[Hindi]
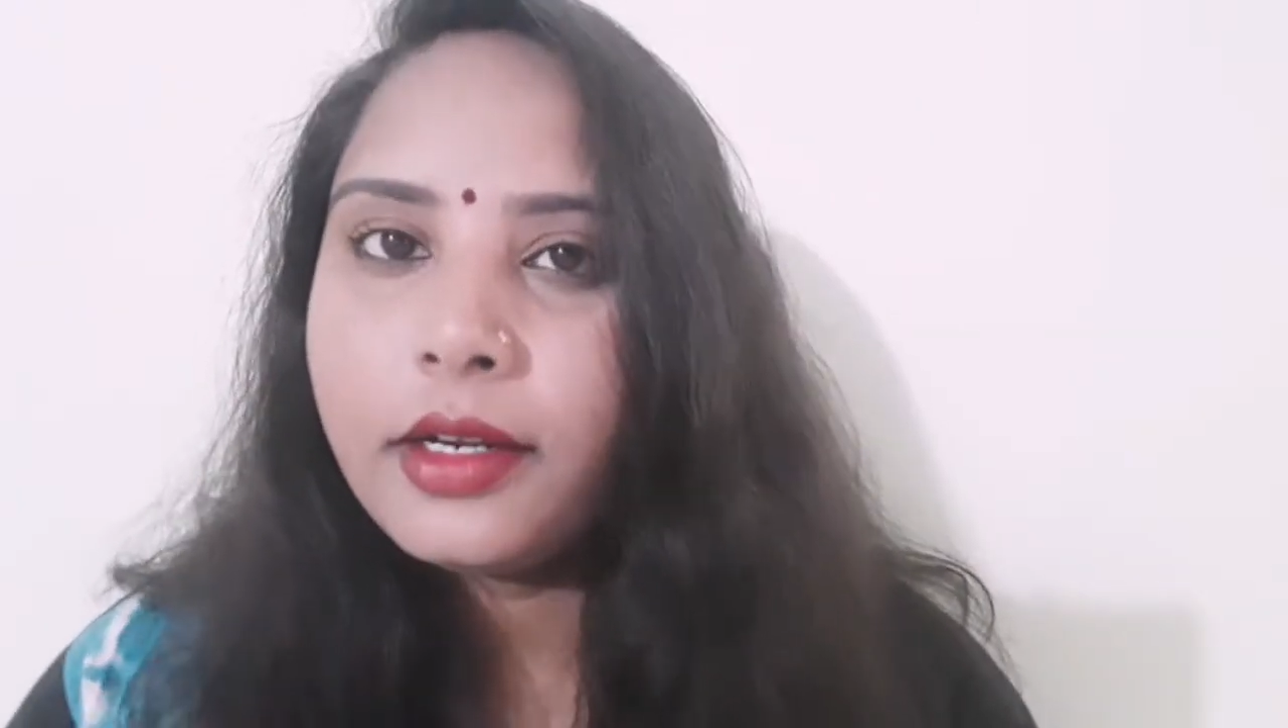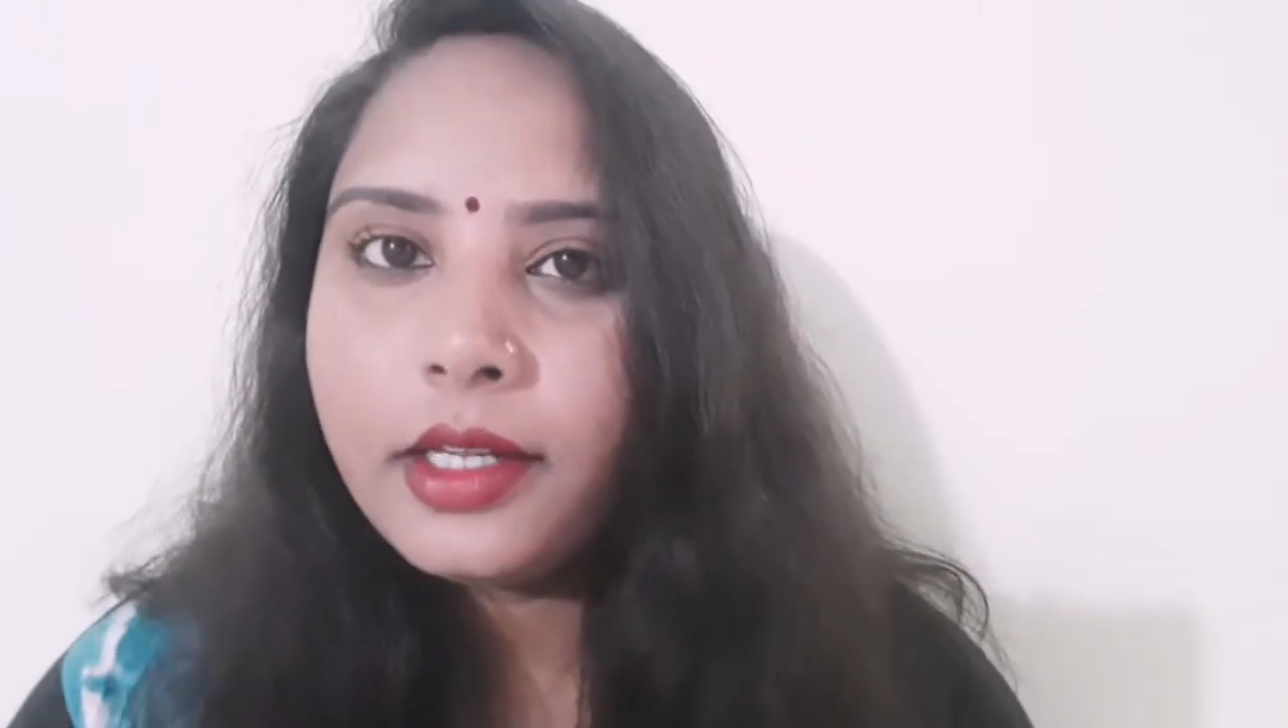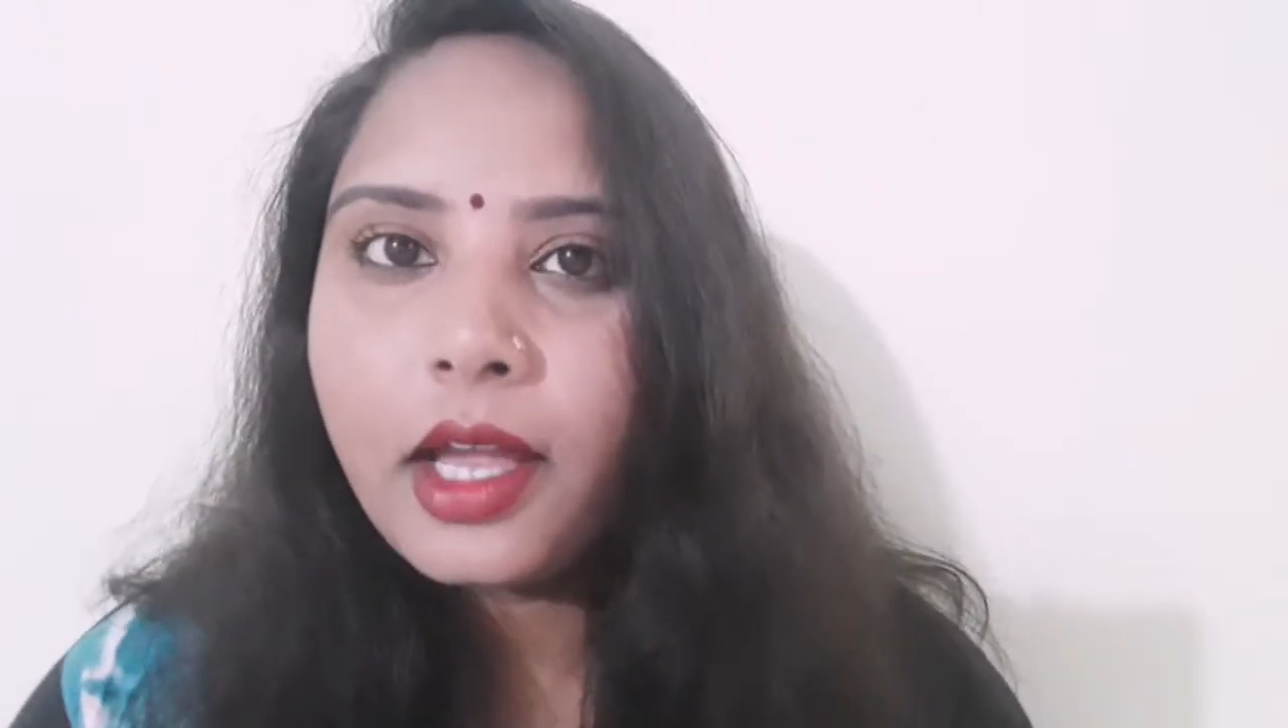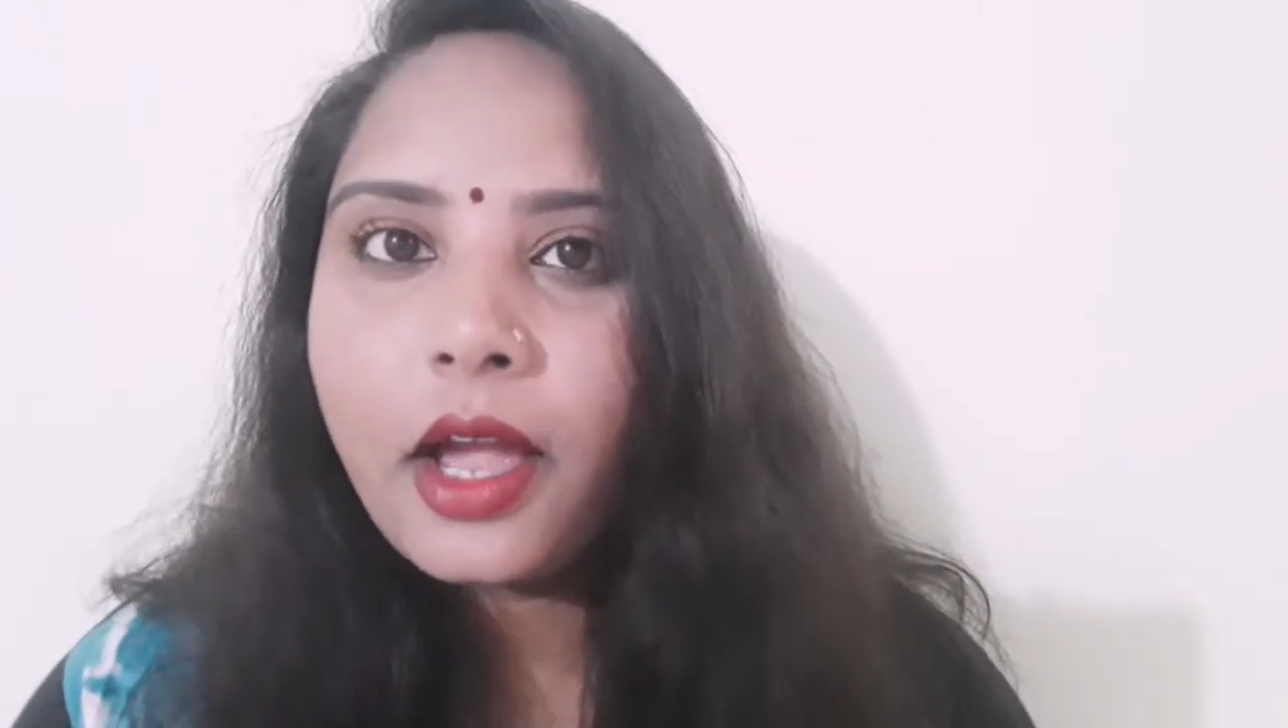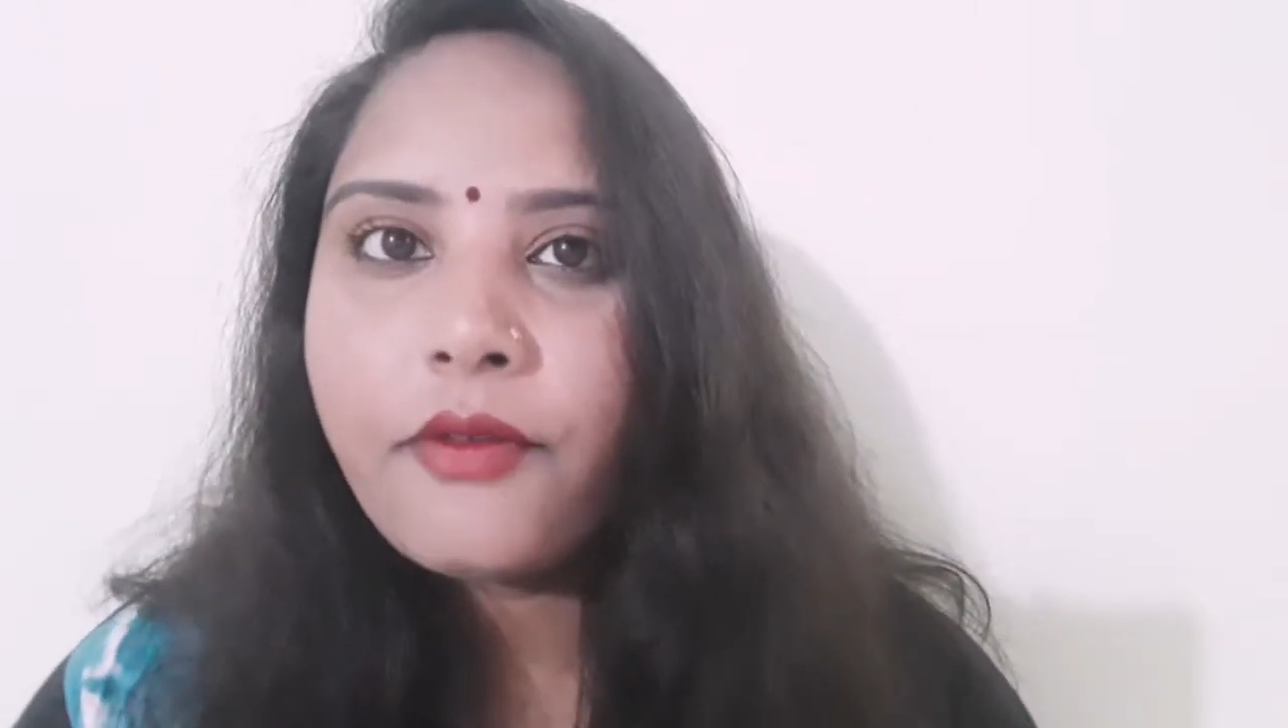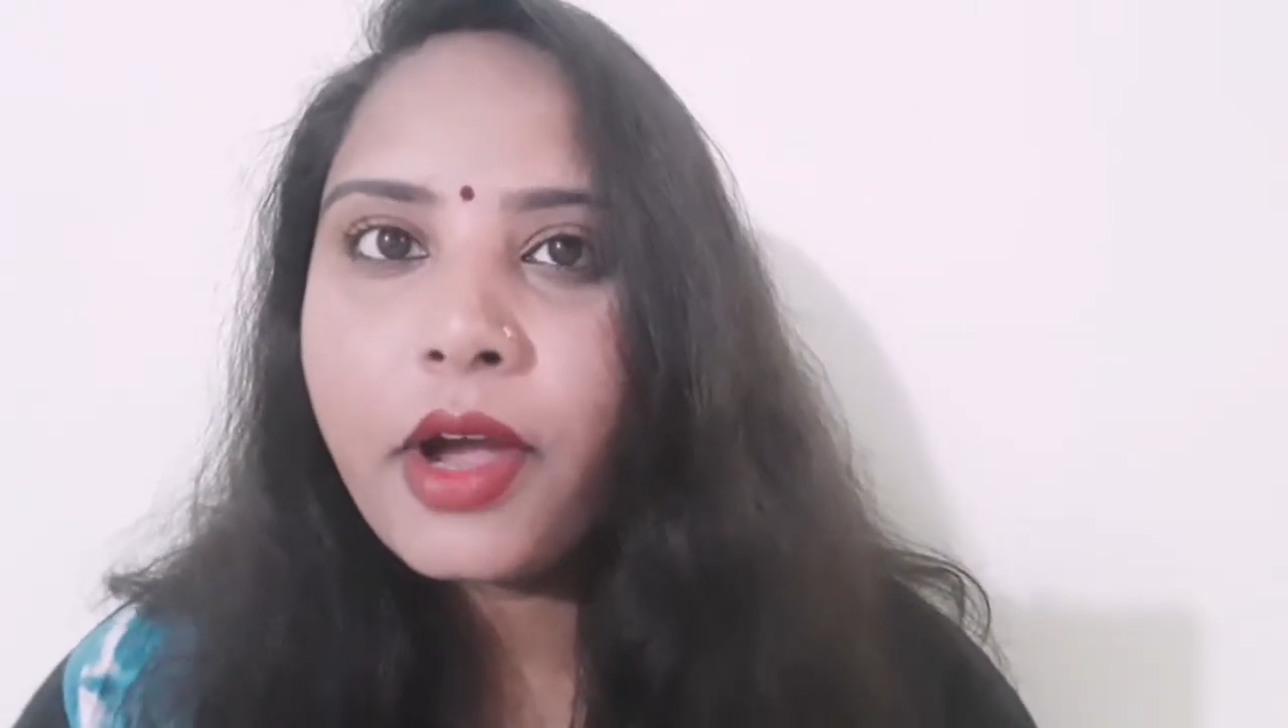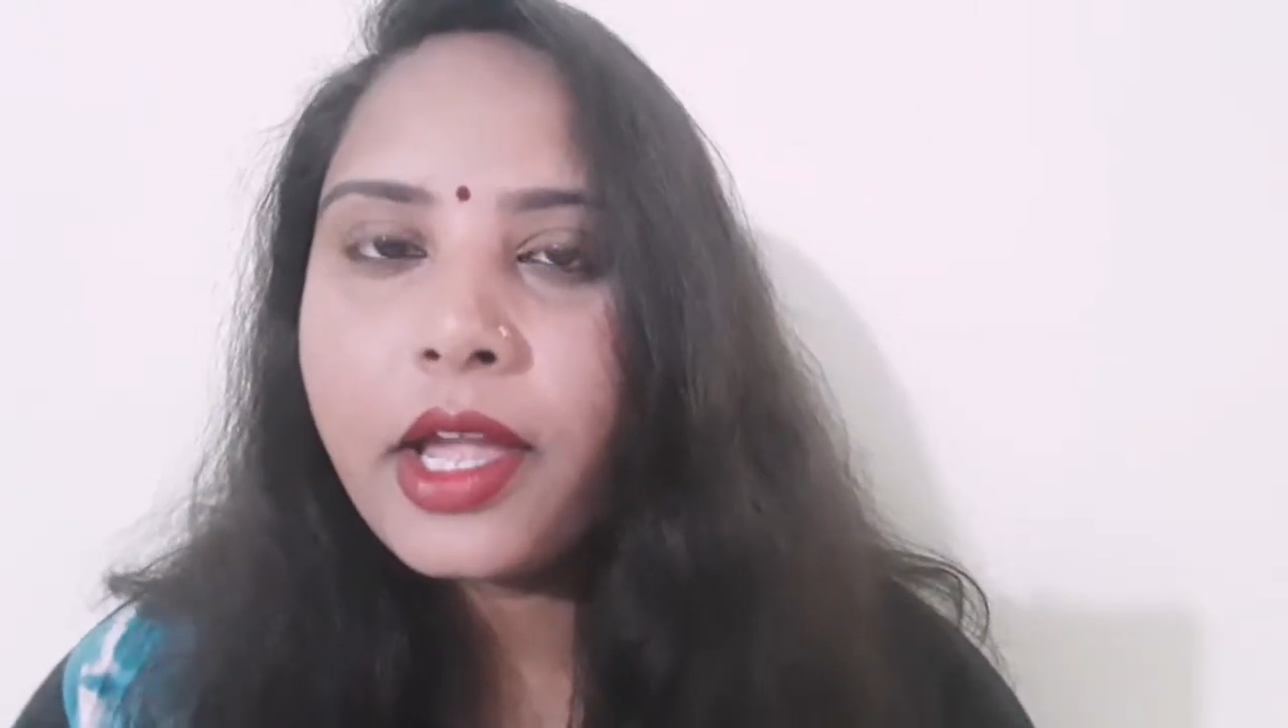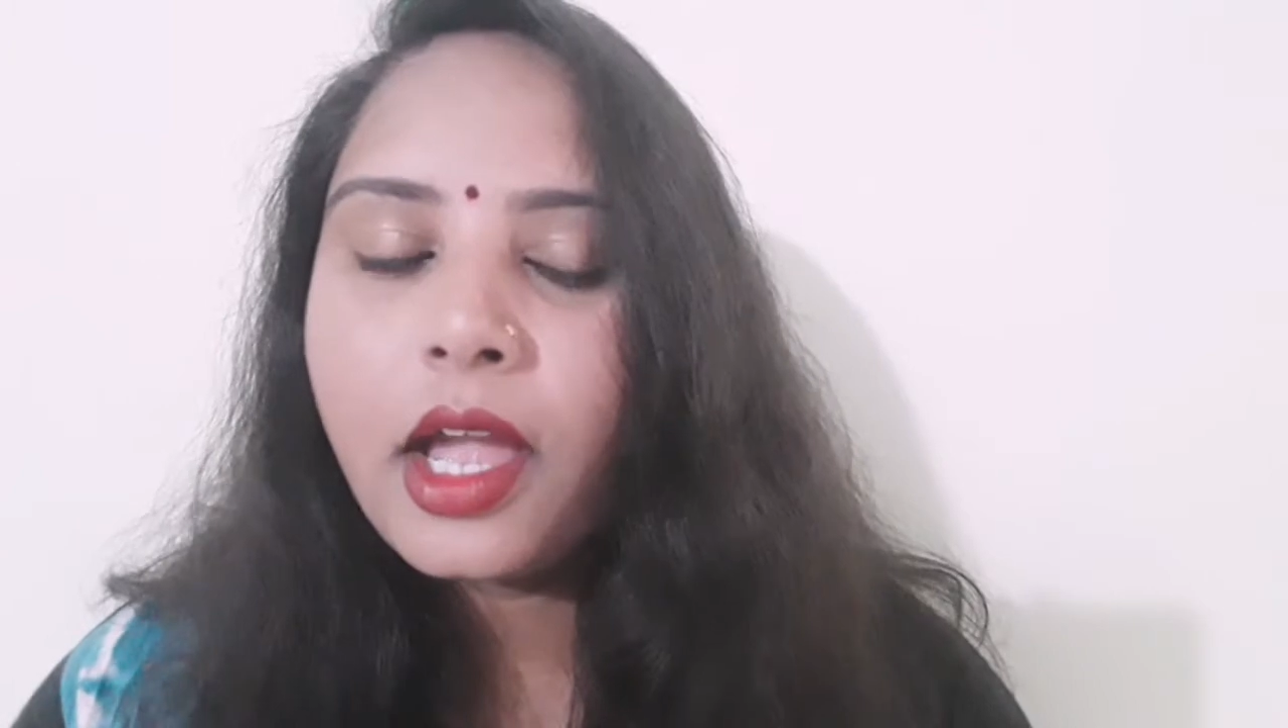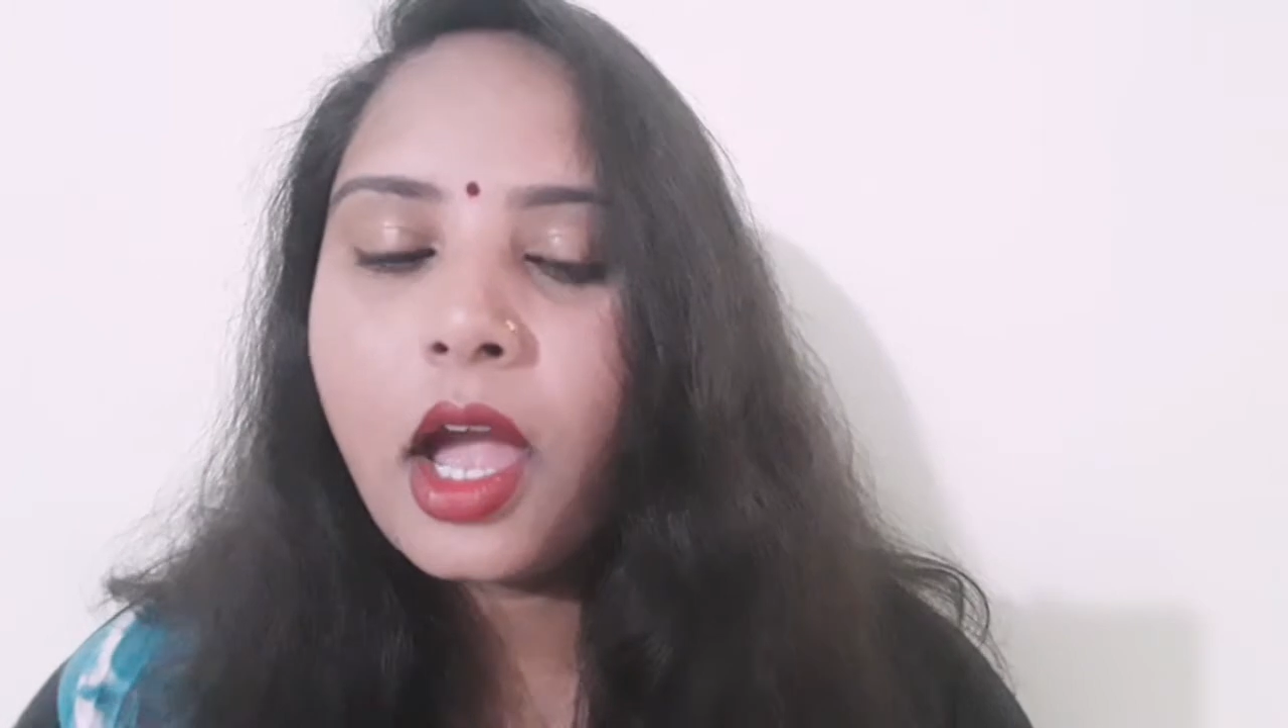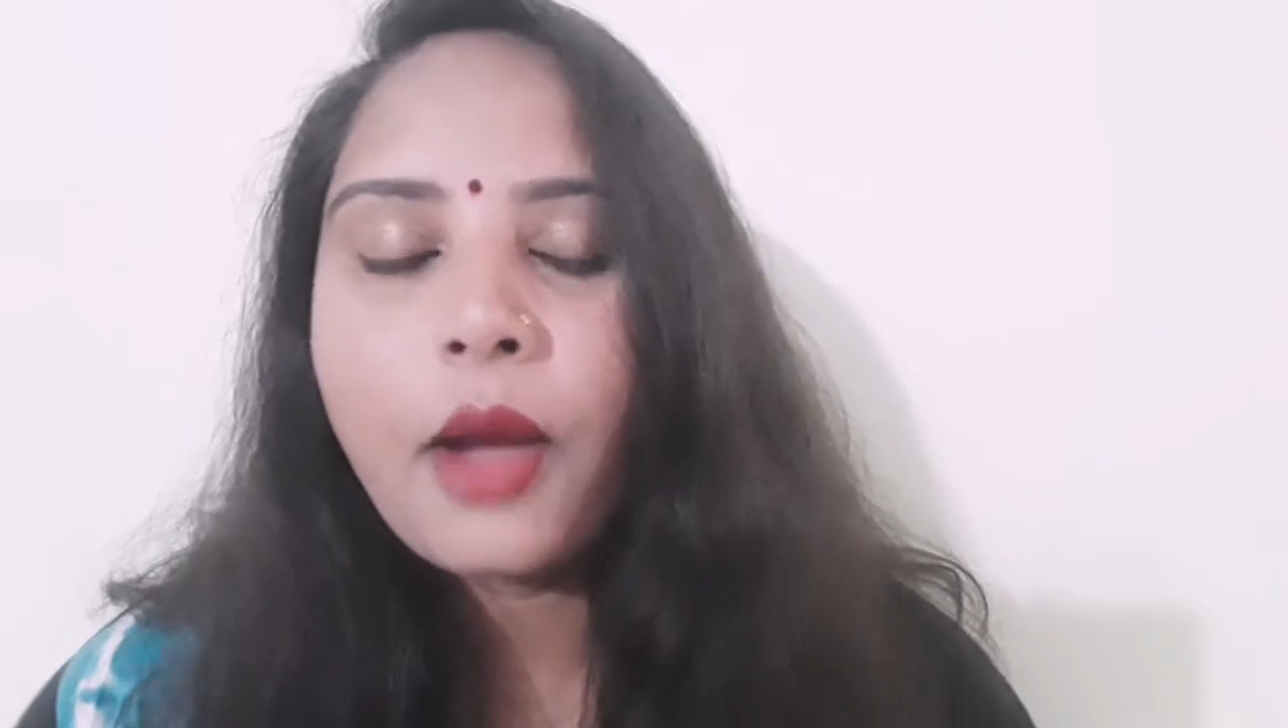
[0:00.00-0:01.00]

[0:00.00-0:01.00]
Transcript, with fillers: डी है